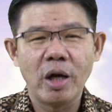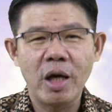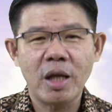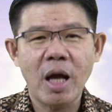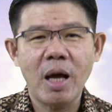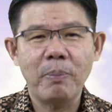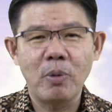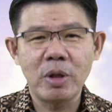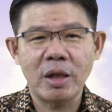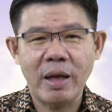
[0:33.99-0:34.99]

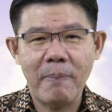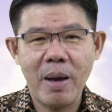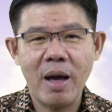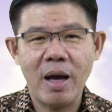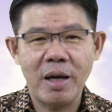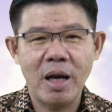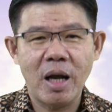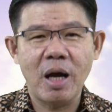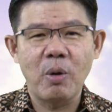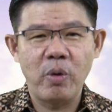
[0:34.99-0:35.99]
Kita punya tema
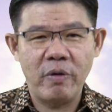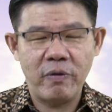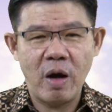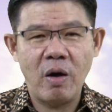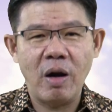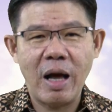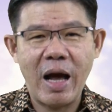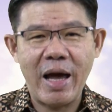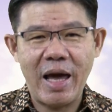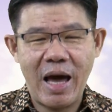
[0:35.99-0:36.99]
adalah With
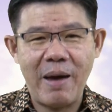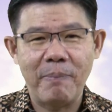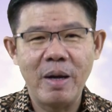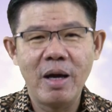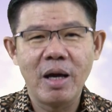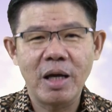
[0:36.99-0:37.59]
All I Am.